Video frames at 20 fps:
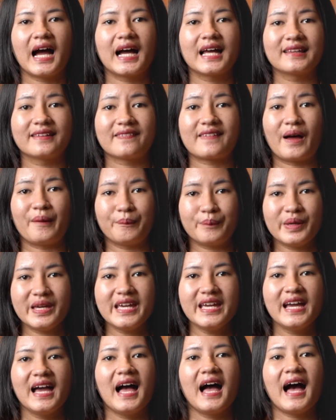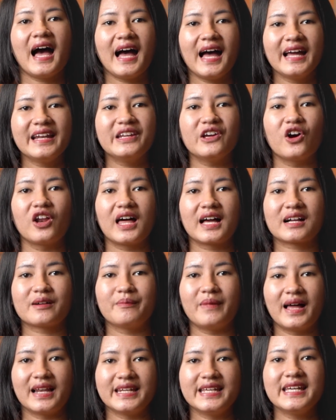Akan tetapi akan diolah
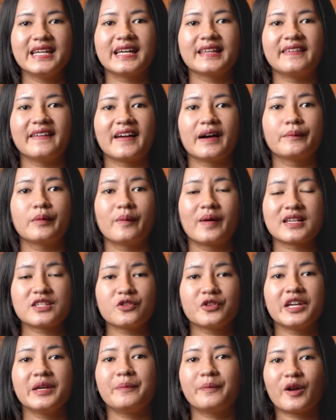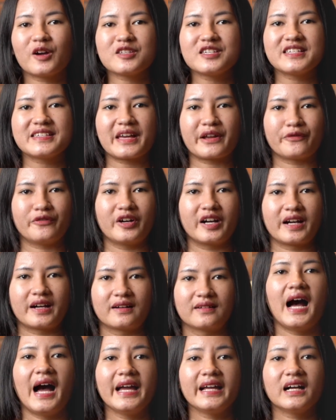kembali ketika memasuki proxy server.
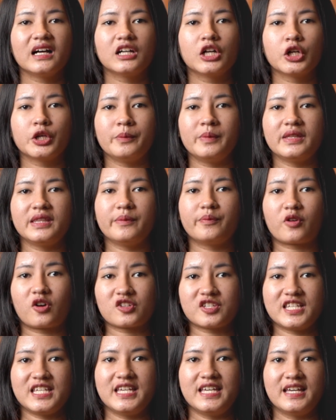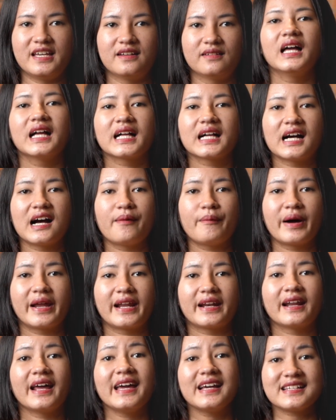High anonymity proxy
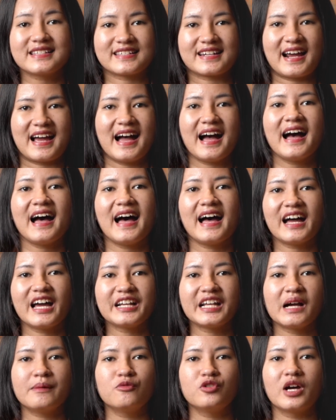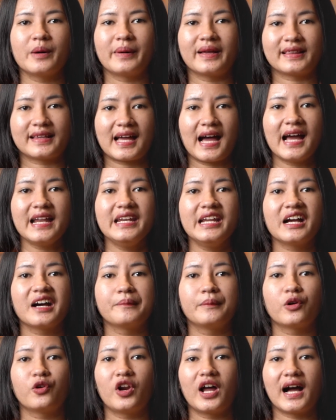Keamanan ekstra akan kamu dapatkan
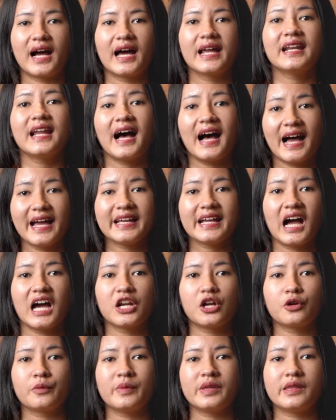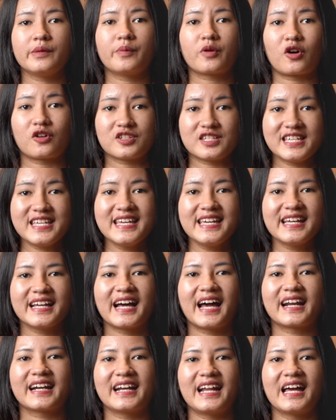dengan menggunakan High Anonymity Proxy
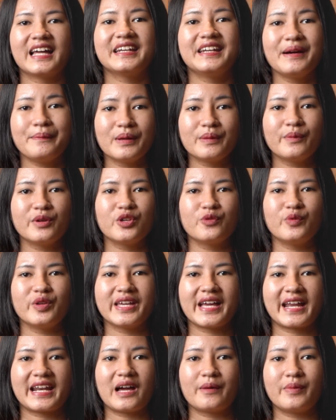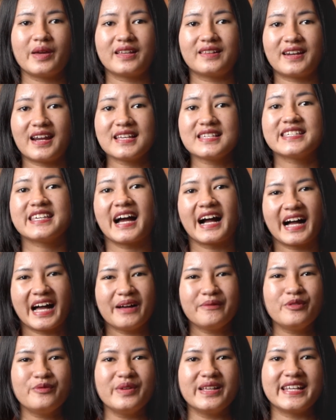karena dapat menyembunyikan IP address yang
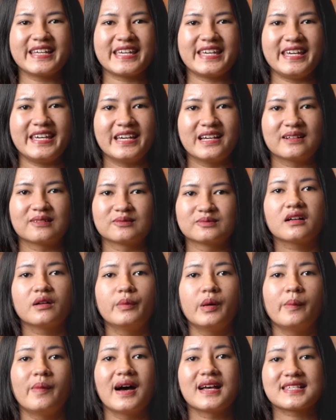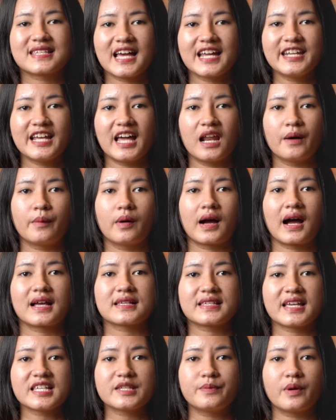kamu miliki. Kebebasan dalam
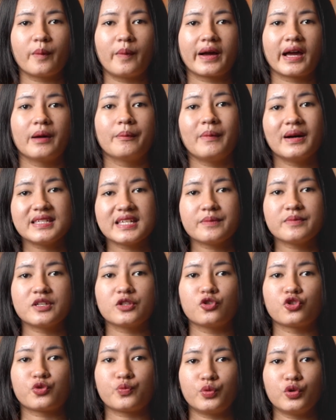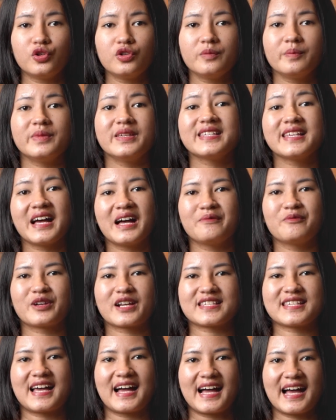mengakses berbagai macam situs pun bisa kamu
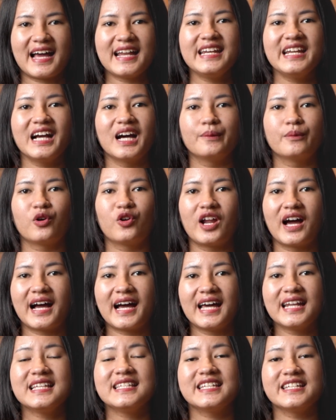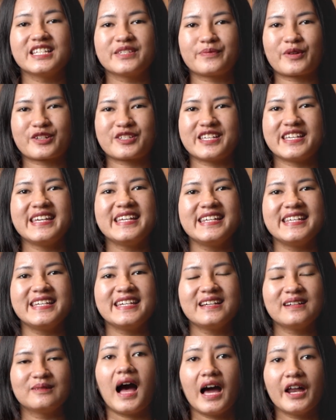rasakan dengan menggunakan jenis proxy
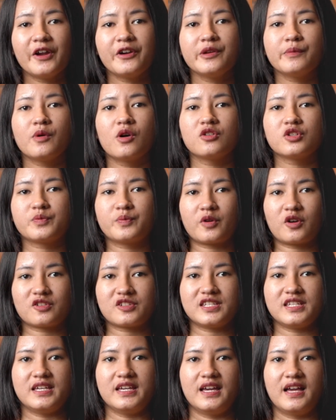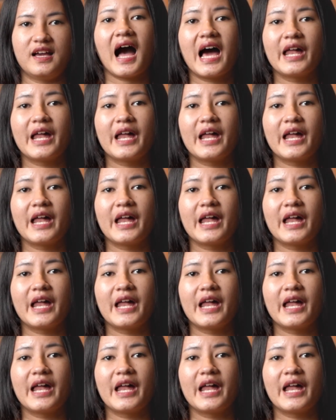ini, Anonymous Proxy.